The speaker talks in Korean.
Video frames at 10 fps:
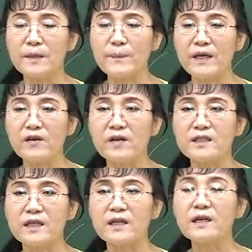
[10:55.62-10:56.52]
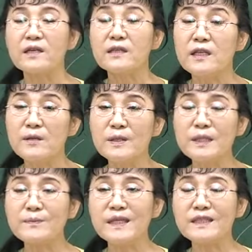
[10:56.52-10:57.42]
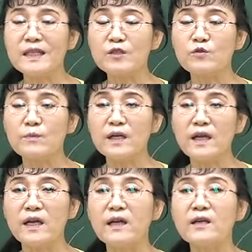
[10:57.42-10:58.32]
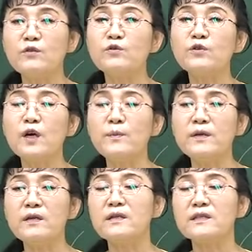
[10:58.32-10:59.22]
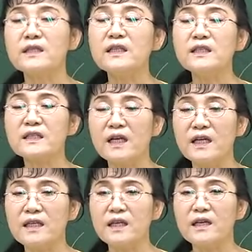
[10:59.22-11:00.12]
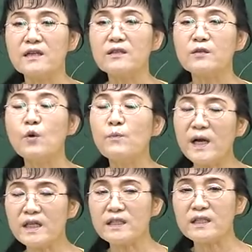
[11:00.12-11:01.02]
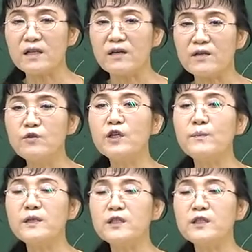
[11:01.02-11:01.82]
1348년까지 인류 14세기 중반에 유럽을 징기스칸이 동방이죠 유럽을